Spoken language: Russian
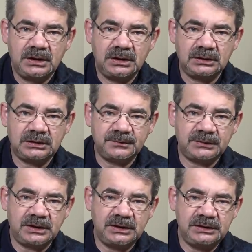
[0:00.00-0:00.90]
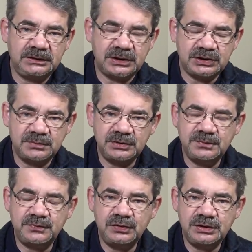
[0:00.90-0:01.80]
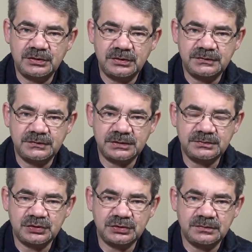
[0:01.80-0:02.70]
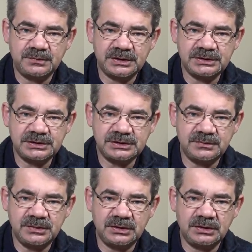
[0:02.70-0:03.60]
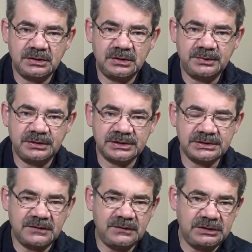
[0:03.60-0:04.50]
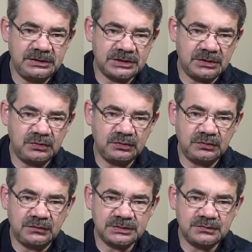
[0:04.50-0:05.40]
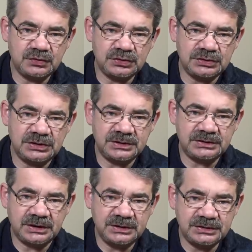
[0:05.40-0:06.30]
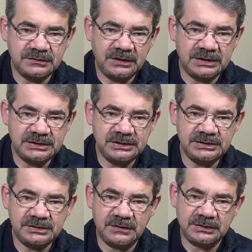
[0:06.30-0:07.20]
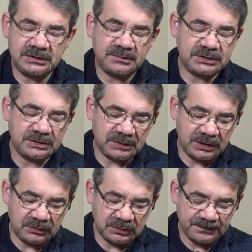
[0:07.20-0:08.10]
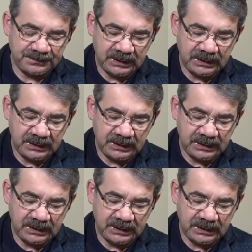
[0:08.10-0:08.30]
Э, там, так или иначе манипулируя всевозможными процессами, э, предоставили незаконную возможность для строительства гостиницы в Октябрьском районе.